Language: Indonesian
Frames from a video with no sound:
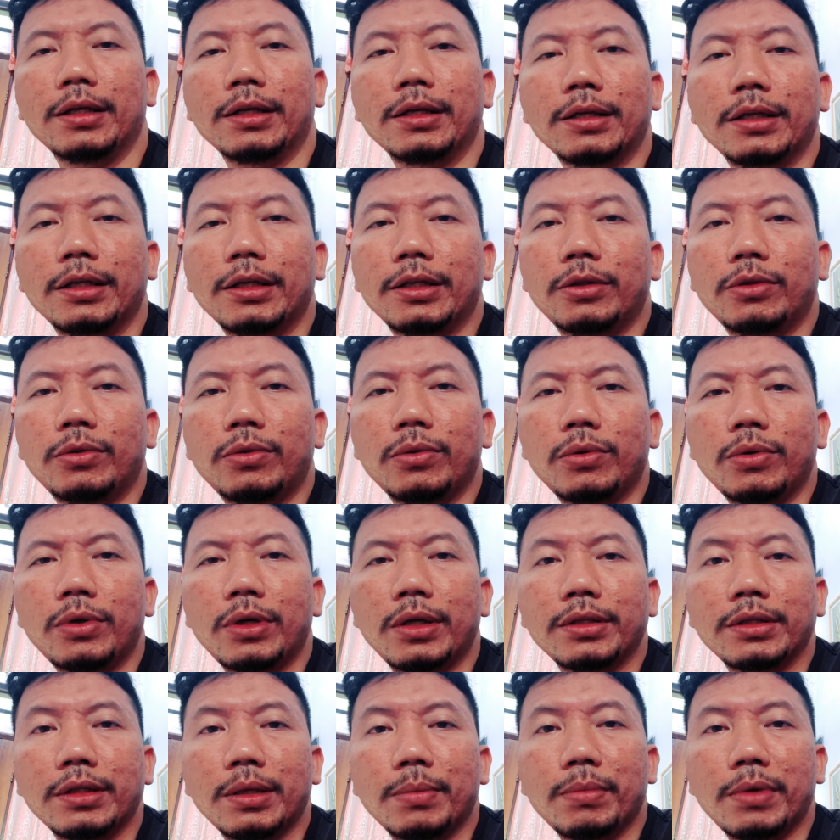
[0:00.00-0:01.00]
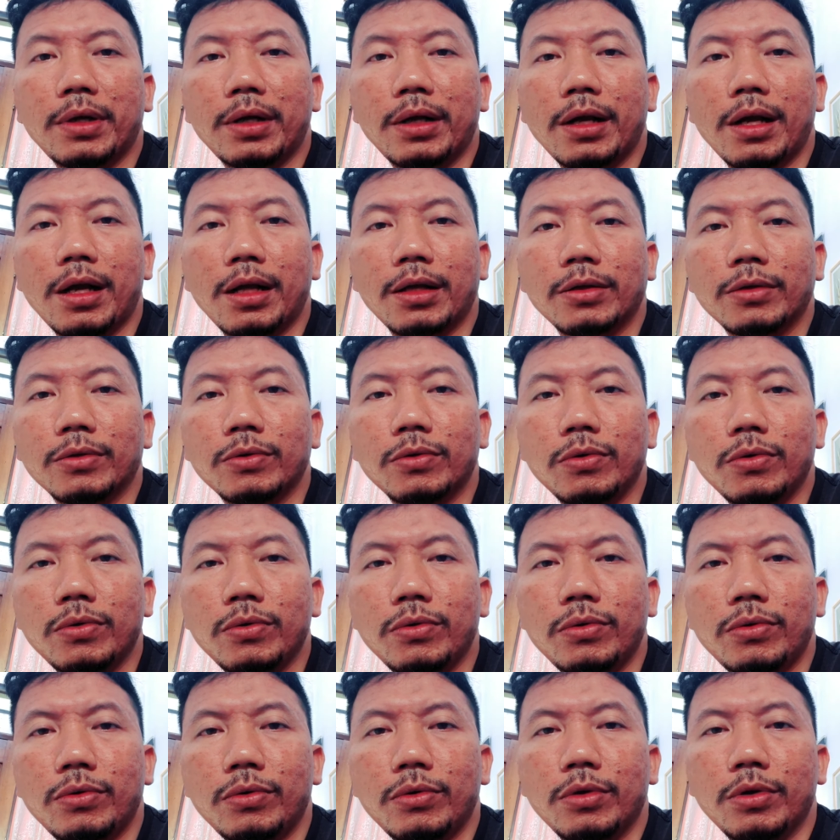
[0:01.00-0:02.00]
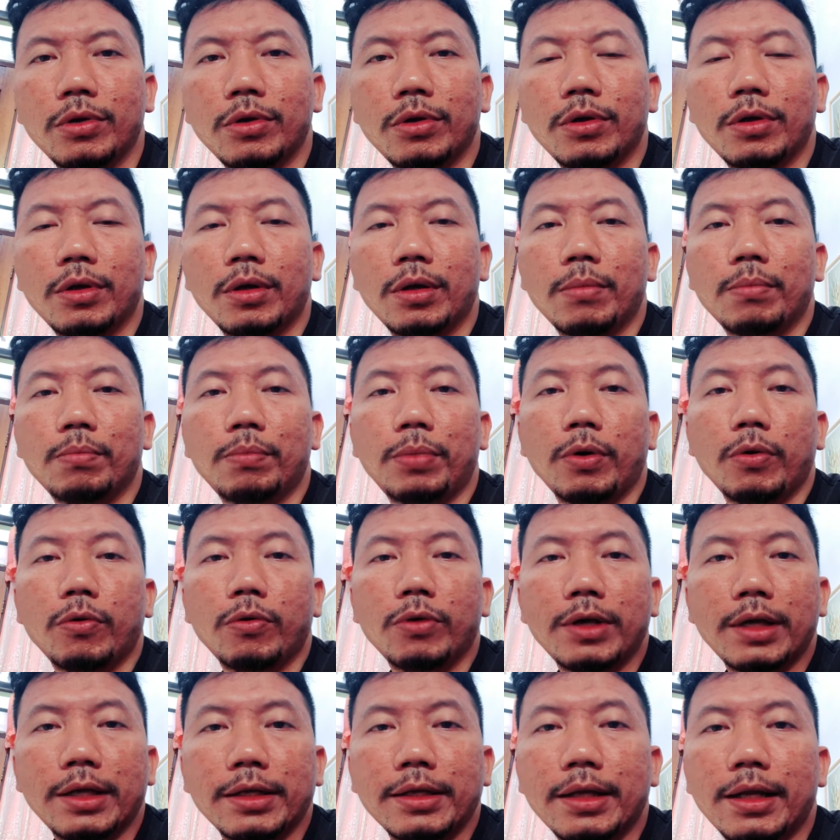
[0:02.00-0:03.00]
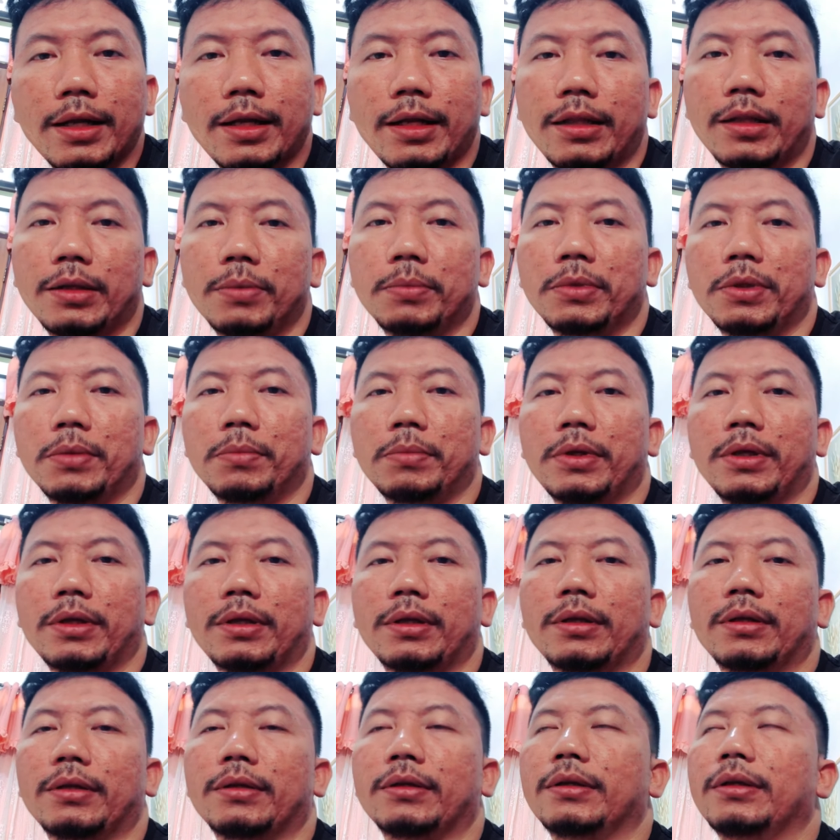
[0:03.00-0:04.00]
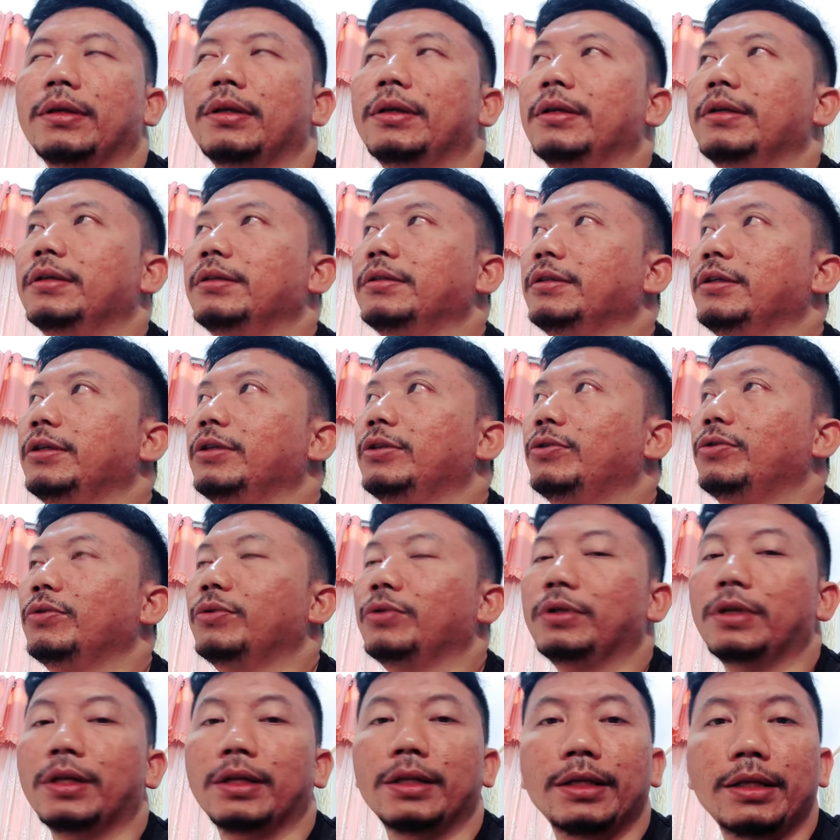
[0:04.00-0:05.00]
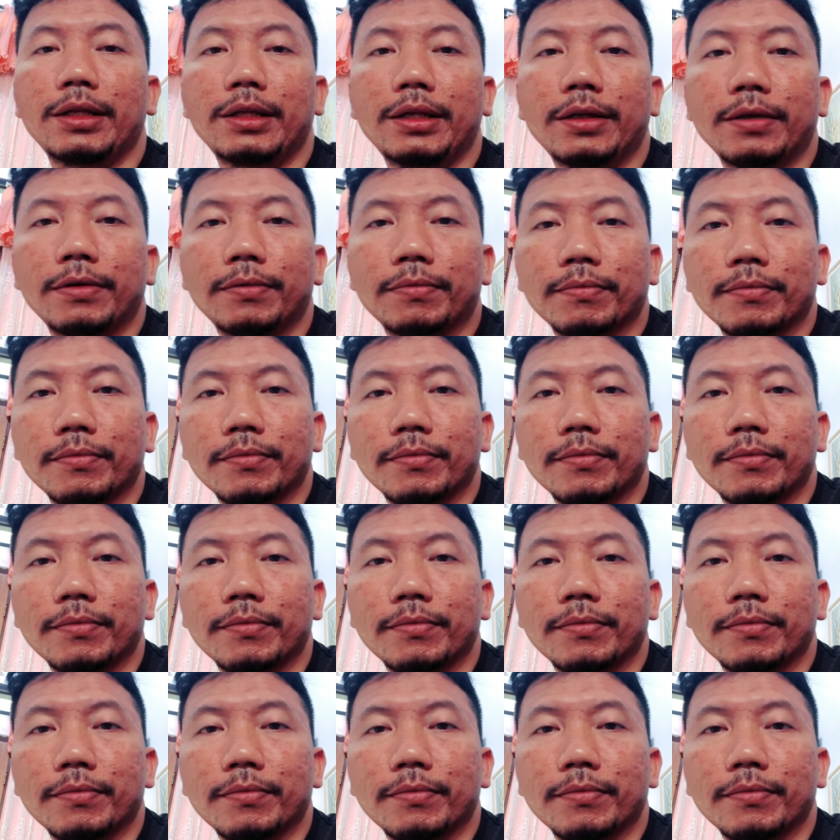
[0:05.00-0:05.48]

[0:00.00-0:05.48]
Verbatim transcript: itu hanya mengganggu pengguna jalan teman-teman gitu jadi